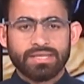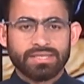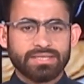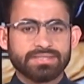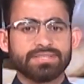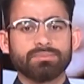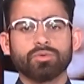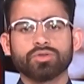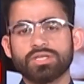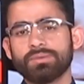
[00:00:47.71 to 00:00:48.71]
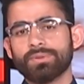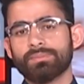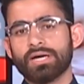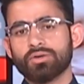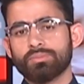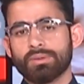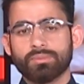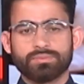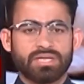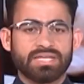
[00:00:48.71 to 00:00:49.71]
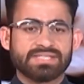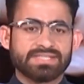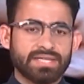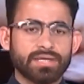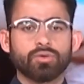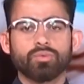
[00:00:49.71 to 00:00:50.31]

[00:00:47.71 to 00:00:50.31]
कि इससे मुख्तलिफ बीमारियों में मुबतला सैकड़ों